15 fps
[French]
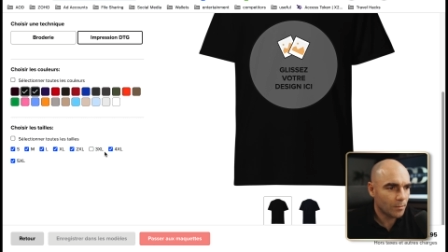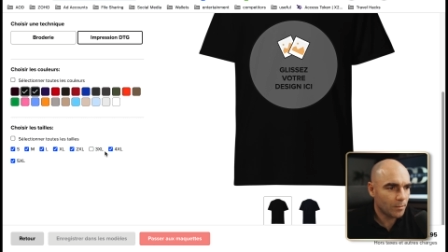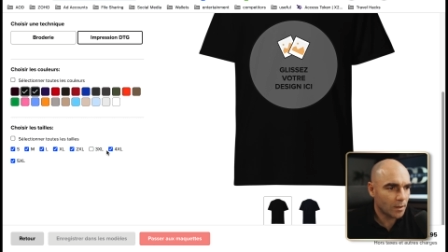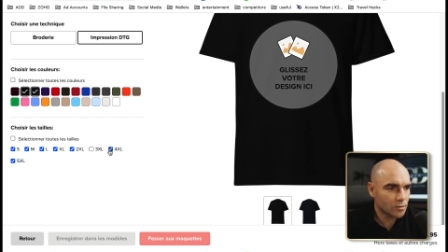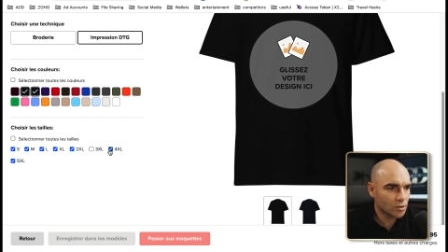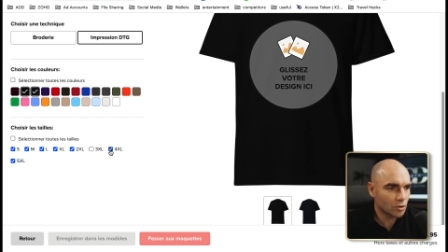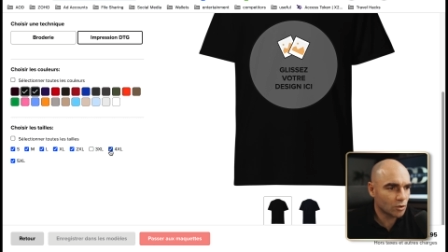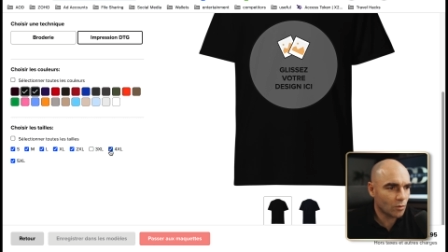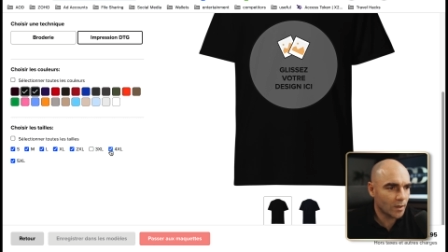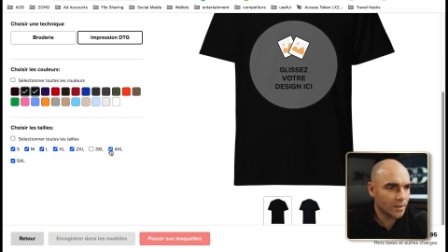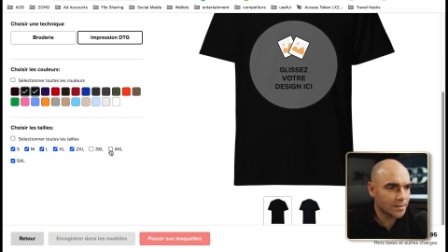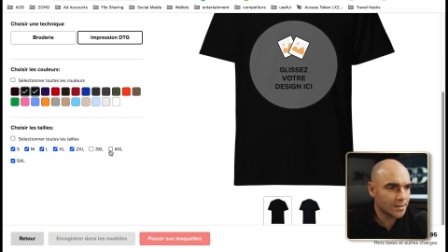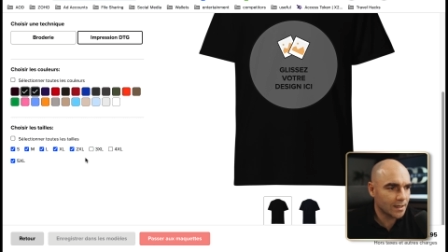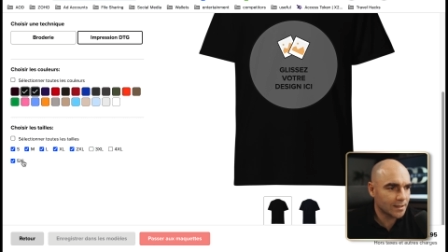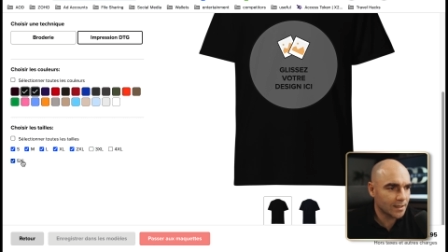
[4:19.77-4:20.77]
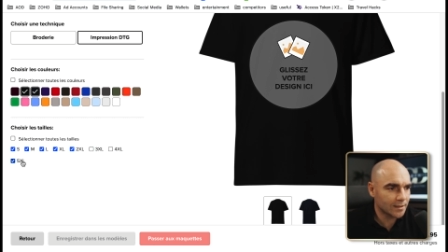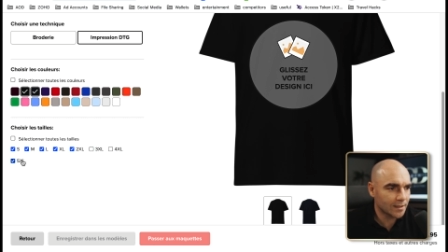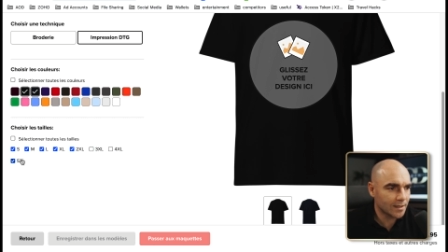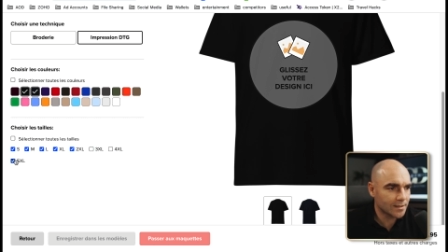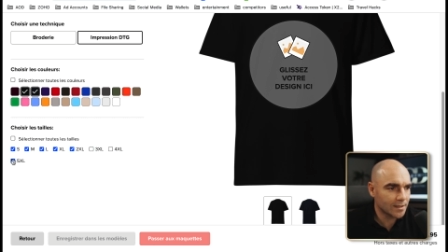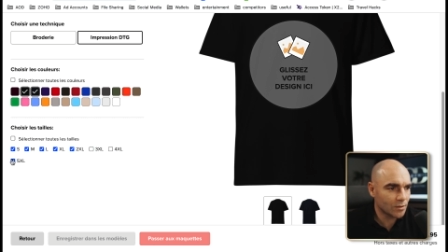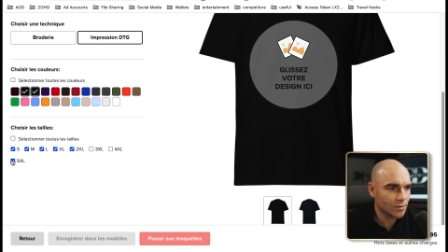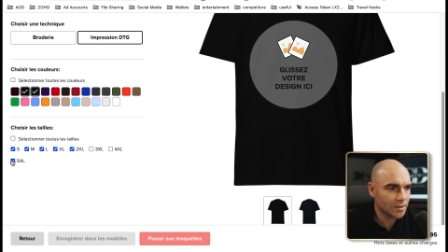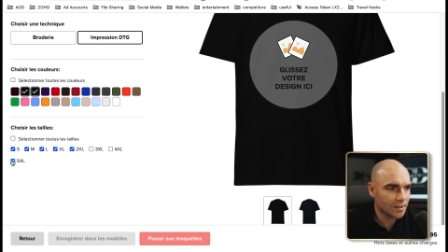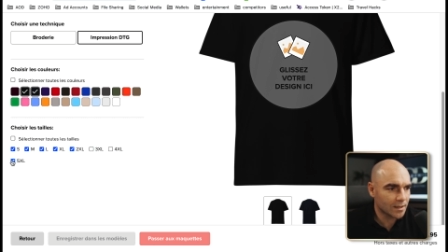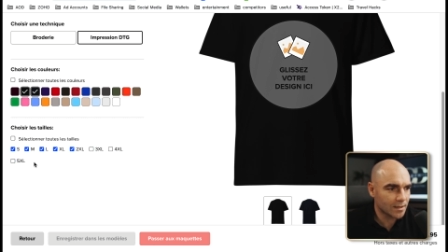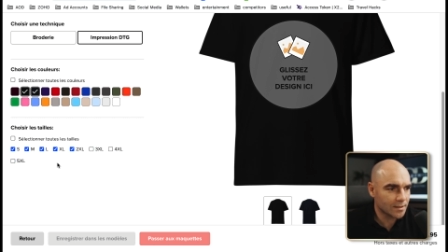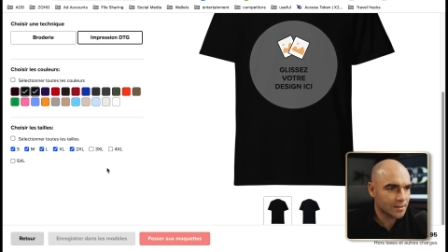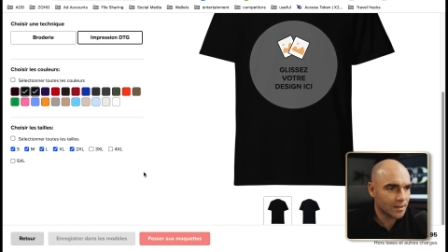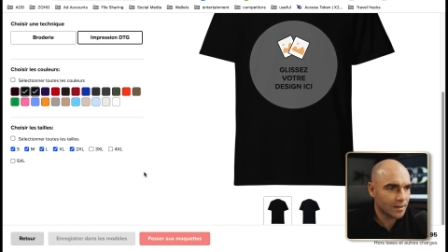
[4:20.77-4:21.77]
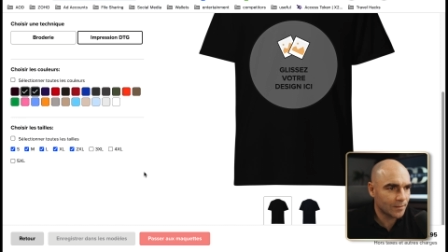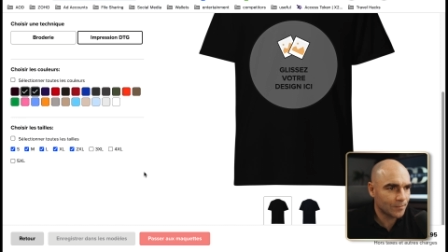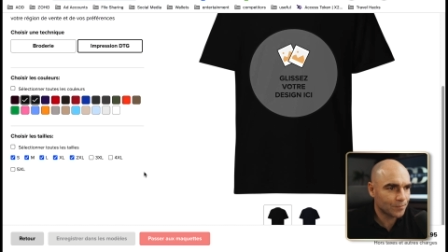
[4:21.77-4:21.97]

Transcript: Pas besoin de 3XL, 4XL ou 5XL.